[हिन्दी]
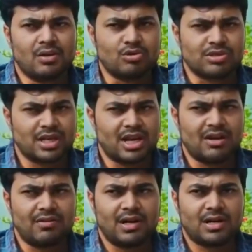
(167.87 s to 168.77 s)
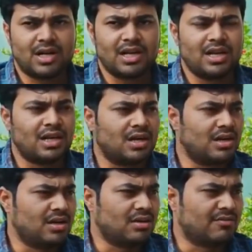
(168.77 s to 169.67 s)
उसके अलावा कल
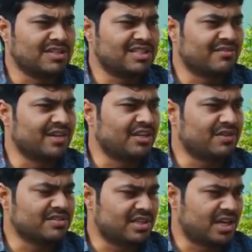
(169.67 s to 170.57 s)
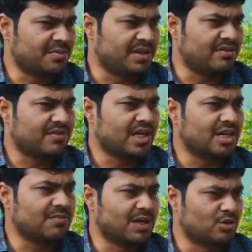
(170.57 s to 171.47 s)
वन सेवेंटी वन सी का
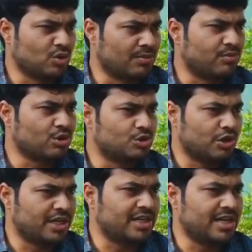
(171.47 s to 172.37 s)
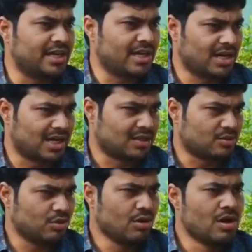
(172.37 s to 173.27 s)
एक प्लाटून हमको ज्वाइन किया है कल रात
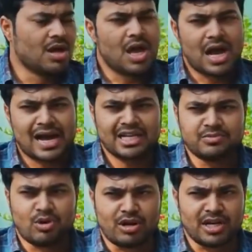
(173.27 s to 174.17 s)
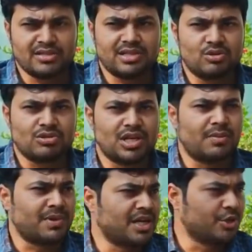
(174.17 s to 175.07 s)
को आज मॉर्निंग से उसने
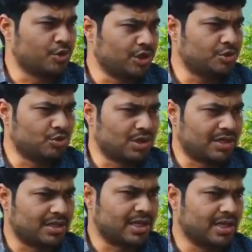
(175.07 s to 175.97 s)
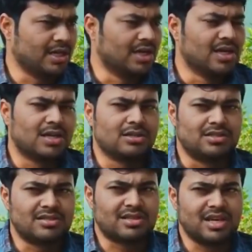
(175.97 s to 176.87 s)
अपना ड्यूटी शुरू कर दिया है
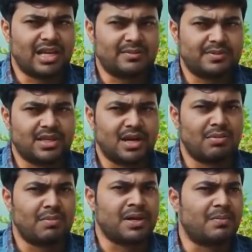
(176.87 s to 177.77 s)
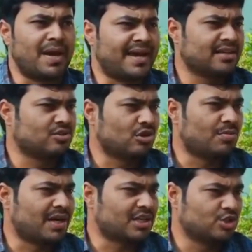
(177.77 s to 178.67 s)
जिसकी हेल्प से हम अपने बैंक्स और
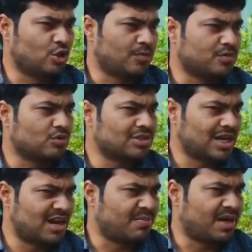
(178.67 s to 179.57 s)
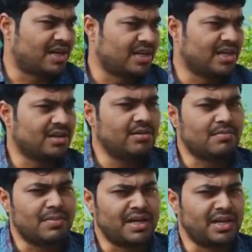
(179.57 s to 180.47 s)
बाकी शॉप्स को चला पा रहे हैं
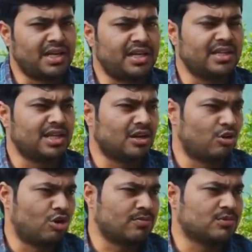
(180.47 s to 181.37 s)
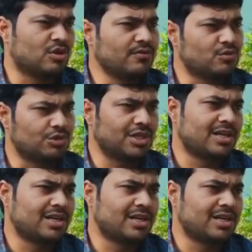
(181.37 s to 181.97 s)
मेंटेनिंग द नॉर्म्स ऑफ सोशल